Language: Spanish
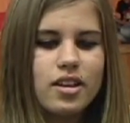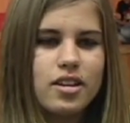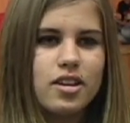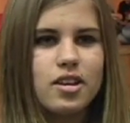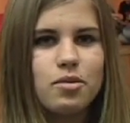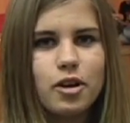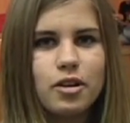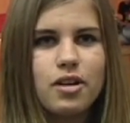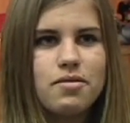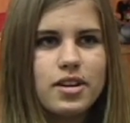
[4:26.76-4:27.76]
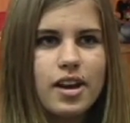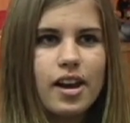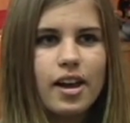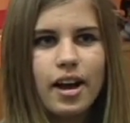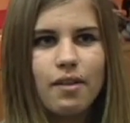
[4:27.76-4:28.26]
Y bueno, al
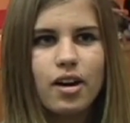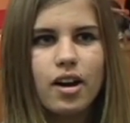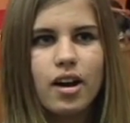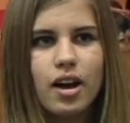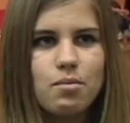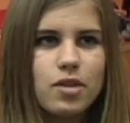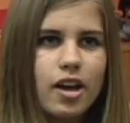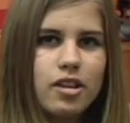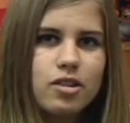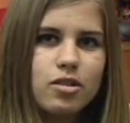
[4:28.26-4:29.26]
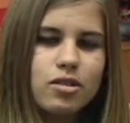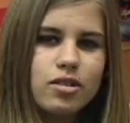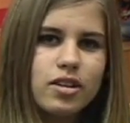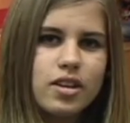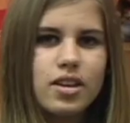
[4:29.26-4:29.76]
final acaba cambiando
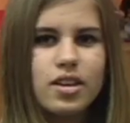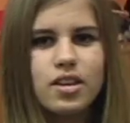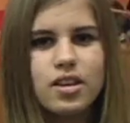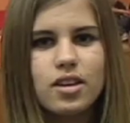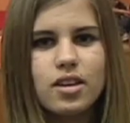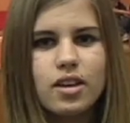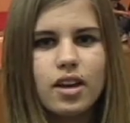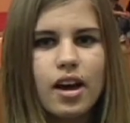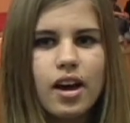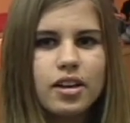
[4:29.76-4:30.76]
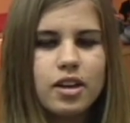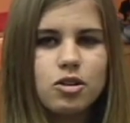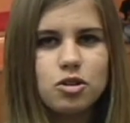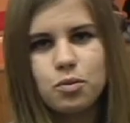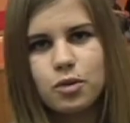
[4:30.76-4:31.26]
y al que
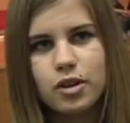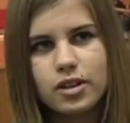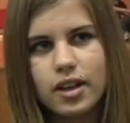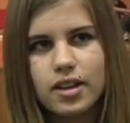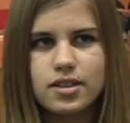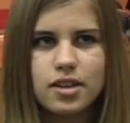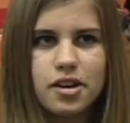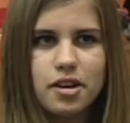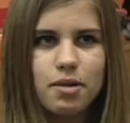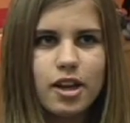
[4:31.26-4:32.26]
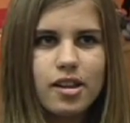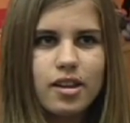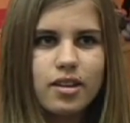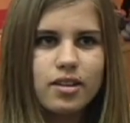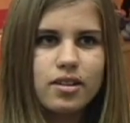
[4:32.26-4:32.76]
no soporta, que es el
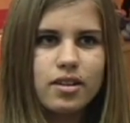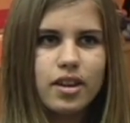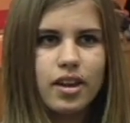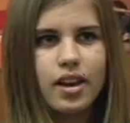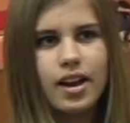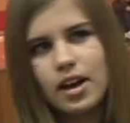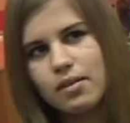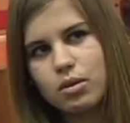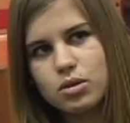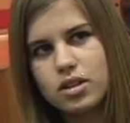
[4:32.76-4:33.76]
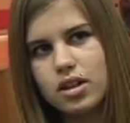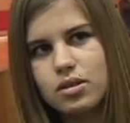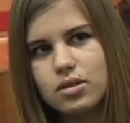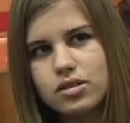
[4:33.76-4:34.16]
rebelde, eh, le acaba gustando.